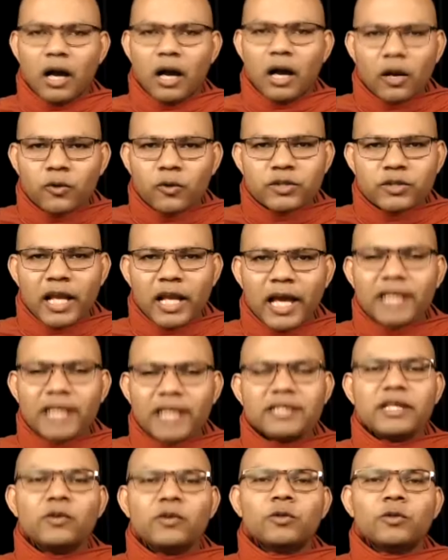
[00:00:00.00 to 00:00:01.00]
अकुशल
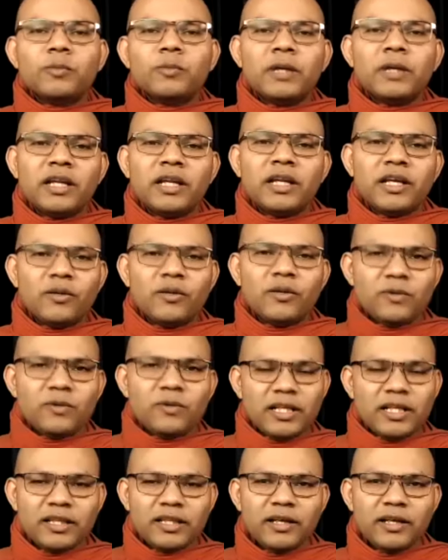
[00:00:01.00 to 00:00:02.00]
ऐसे उत्पन्न नहीं हो
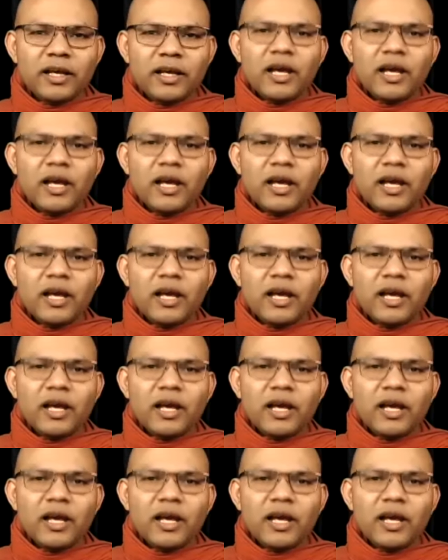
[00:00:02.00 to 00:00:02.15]
जाते